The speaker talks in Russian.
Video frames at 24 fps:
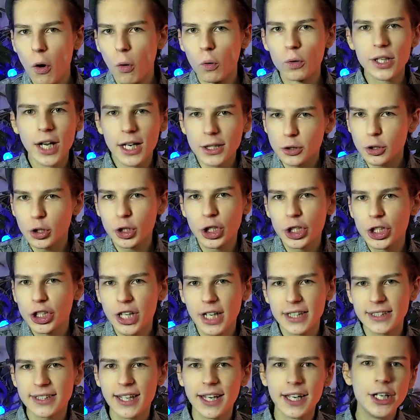У нас очень
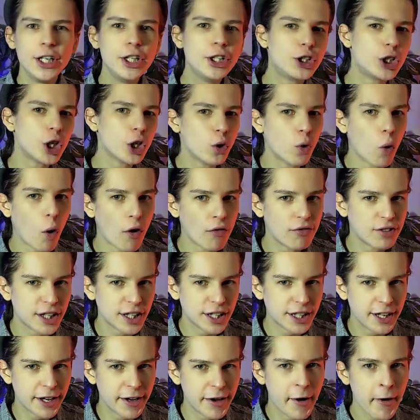часто и
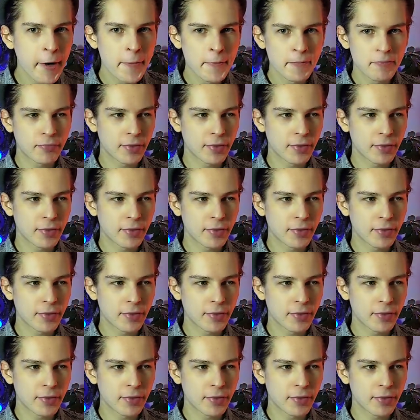чиновники,